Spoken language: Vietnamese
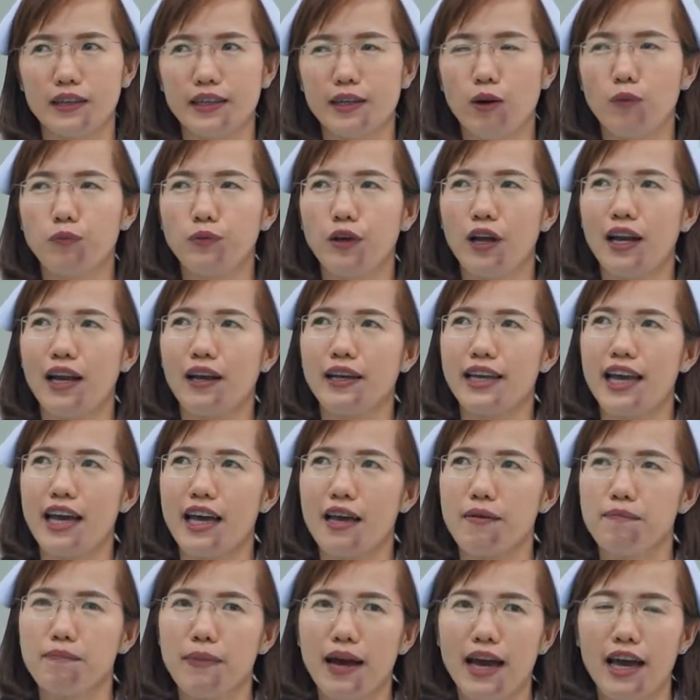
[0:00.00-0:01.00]
dùng cho làn da
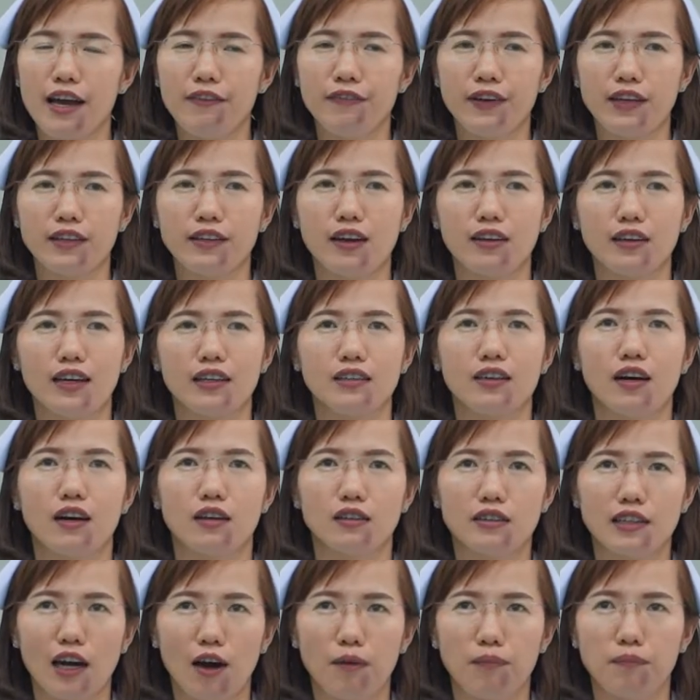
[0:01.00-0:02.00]
em bé phải thật là
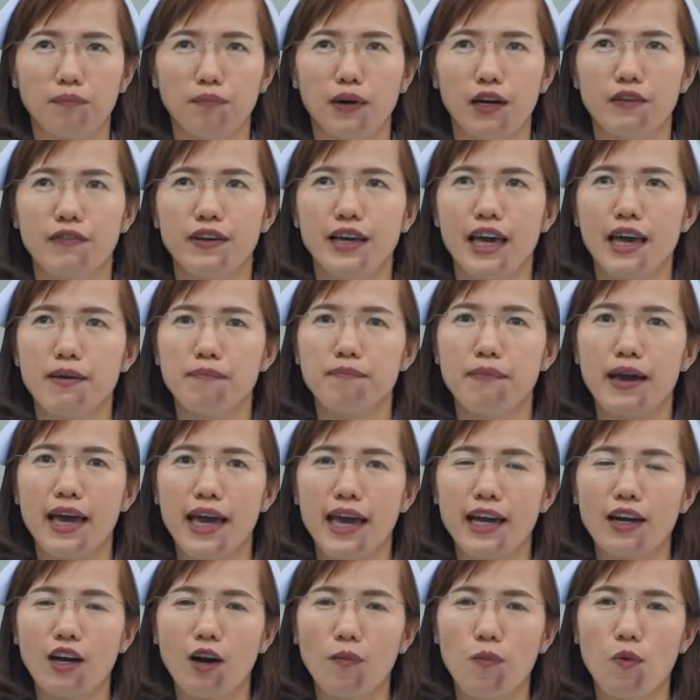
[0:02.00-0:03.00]
thận trọng bởi vì em
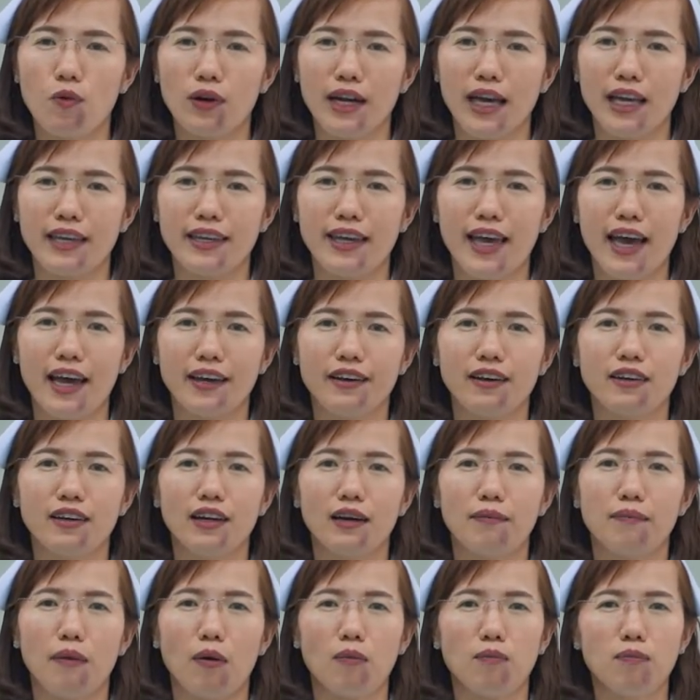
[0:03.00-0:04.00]
bé có một làn da rất
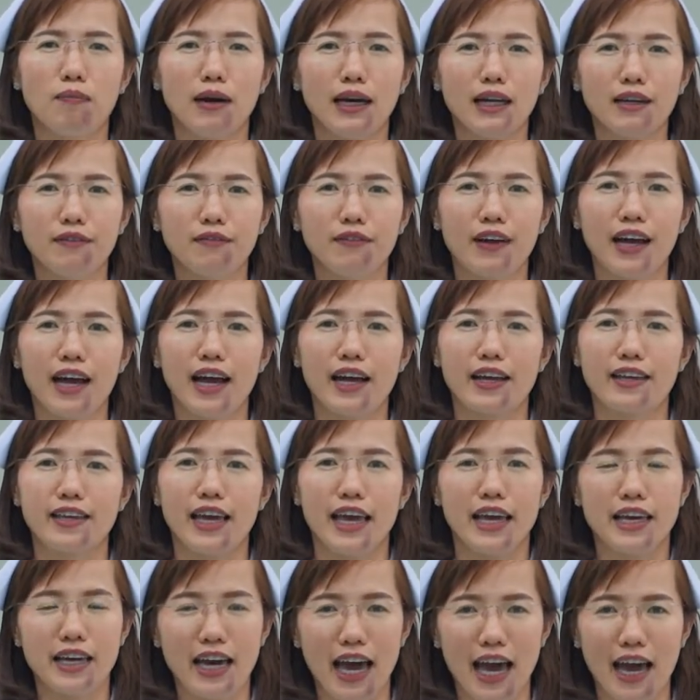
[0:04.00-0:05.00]
là mỏng manh và
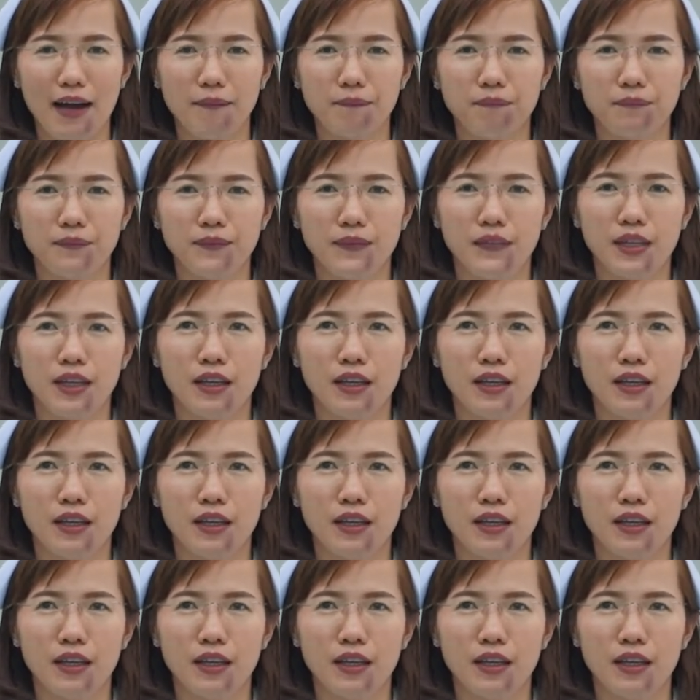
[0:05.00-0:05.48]
nhạy cảm